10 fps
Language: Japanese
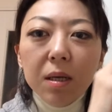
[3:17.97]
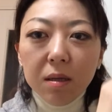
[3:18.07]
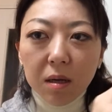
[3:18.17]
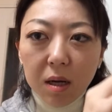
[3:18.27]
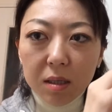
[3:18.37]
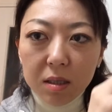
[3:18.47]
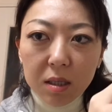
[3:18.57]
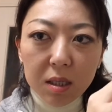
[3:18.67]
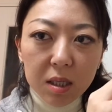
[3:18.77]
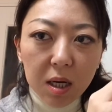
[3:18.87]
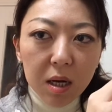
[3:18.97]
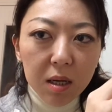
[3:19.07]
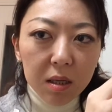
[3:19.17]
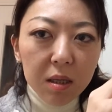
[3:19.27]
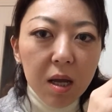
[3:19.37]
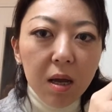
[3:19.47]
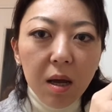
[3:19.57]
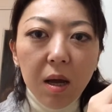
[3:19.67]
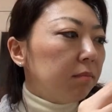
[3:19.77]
たいな感じに近いですね。